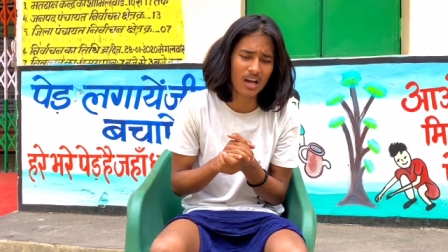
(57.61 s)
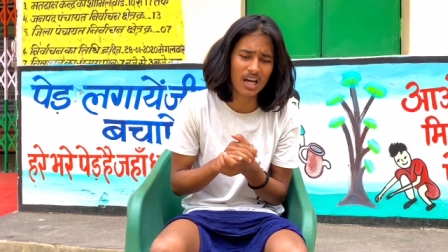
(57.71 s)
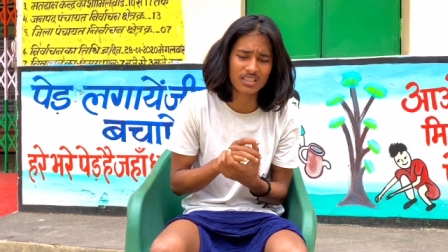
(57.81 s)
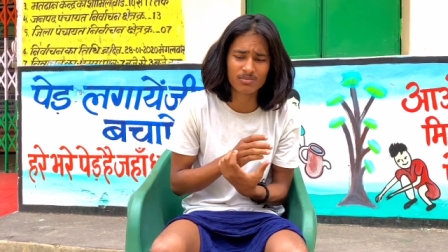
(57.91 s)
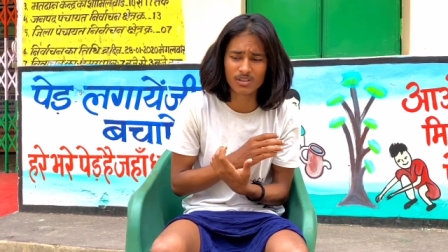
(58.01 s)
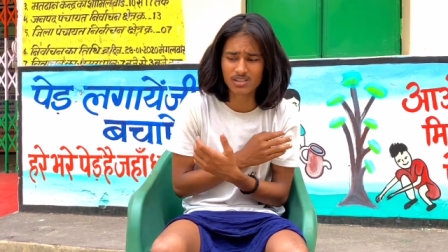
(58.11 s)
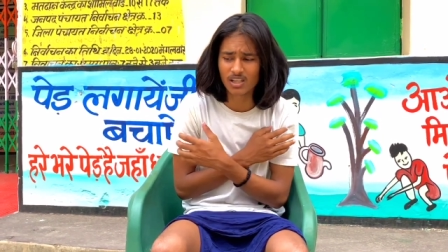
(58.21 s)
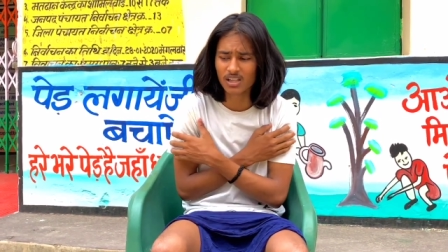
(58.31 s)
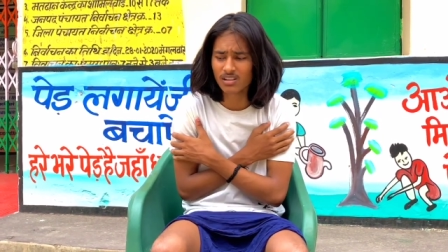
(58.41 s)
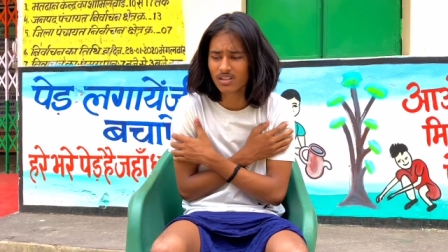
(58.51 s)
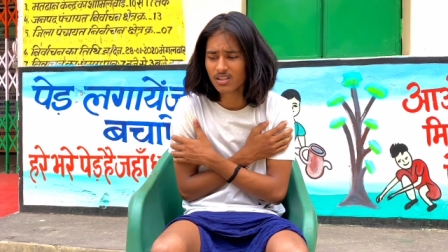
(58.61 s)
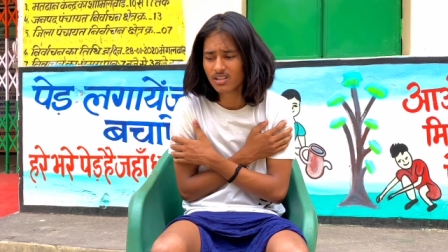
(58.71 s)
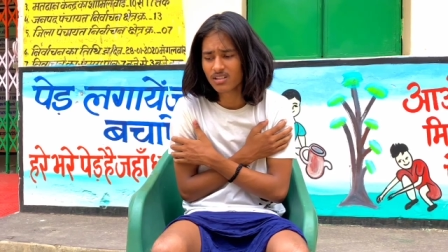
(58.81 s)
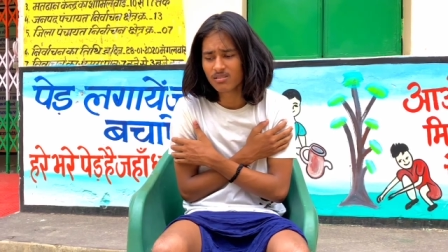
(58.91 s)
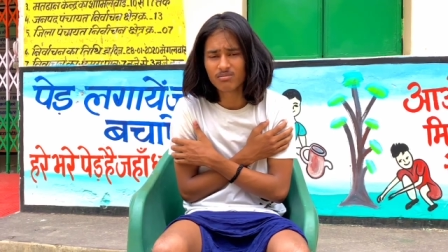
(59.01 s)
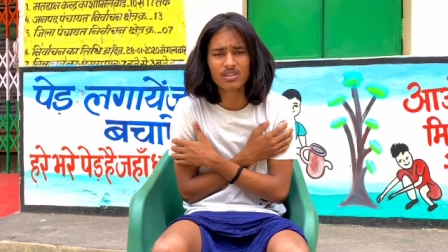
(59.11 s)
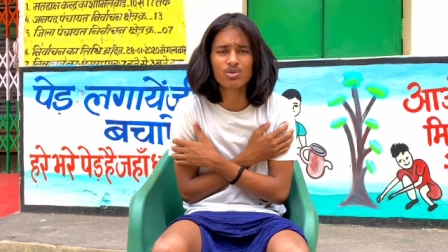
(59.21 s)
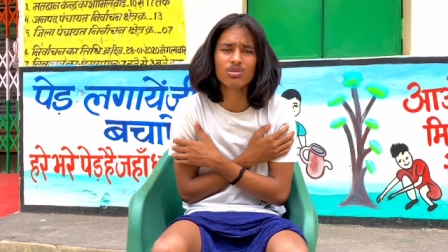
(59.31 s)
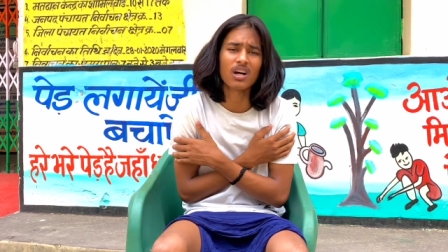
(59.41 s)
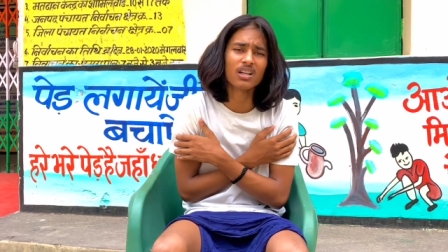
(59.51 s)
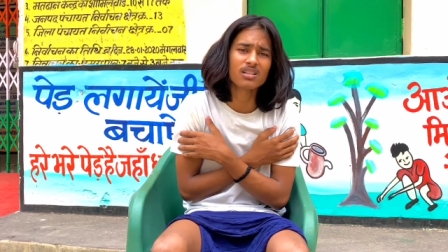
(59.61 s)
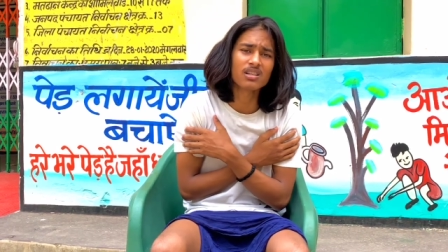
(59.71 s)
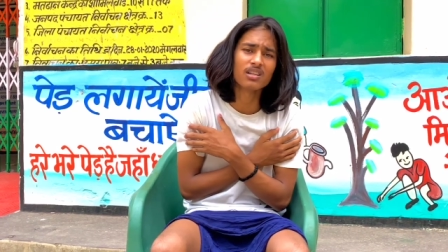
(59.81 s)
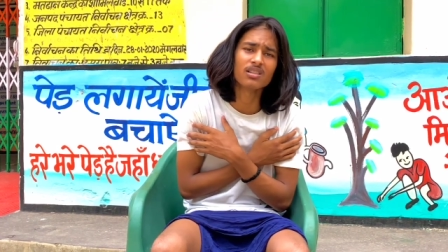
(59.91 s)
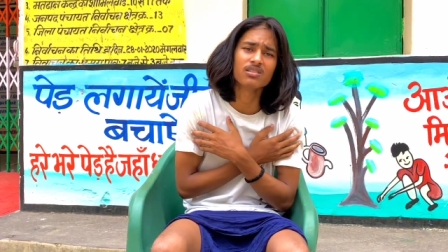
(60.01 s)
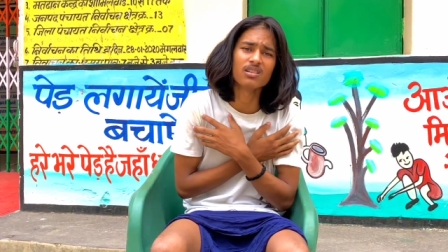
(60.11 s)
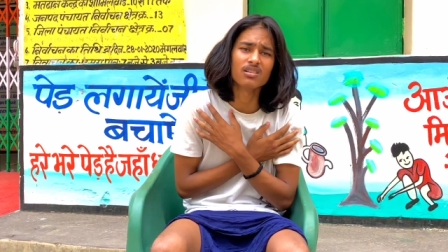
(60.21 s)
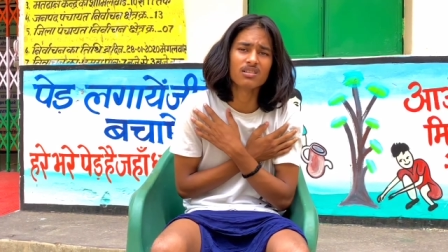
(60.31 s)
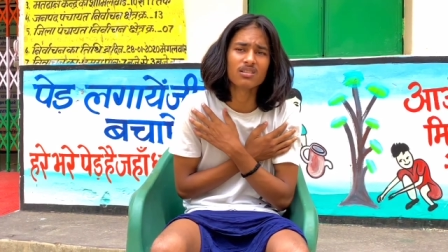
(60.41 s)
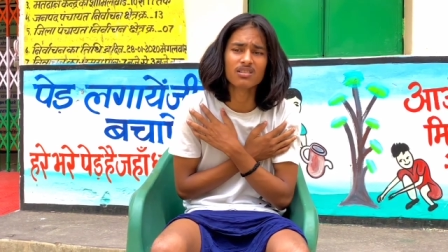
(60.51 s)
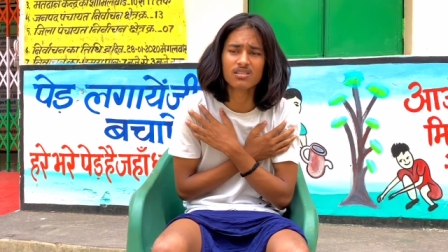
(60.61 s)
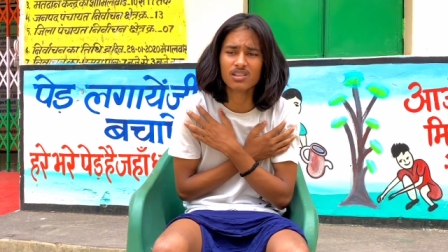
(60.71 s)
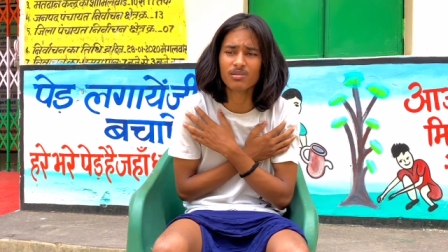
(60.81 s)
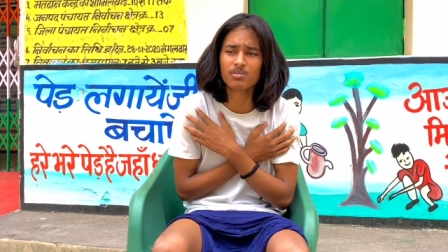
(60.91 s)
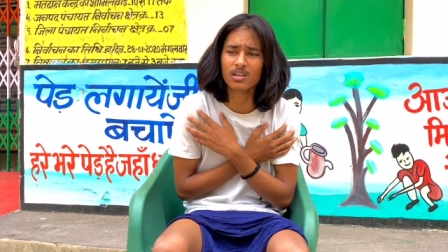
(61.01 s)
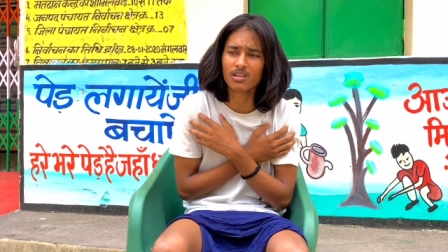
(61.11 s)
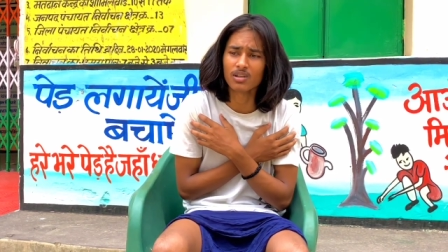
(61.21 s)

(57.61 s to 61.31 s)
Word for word: आस बचा है बस छुटकारा चाहिए सर जीअप चाहिए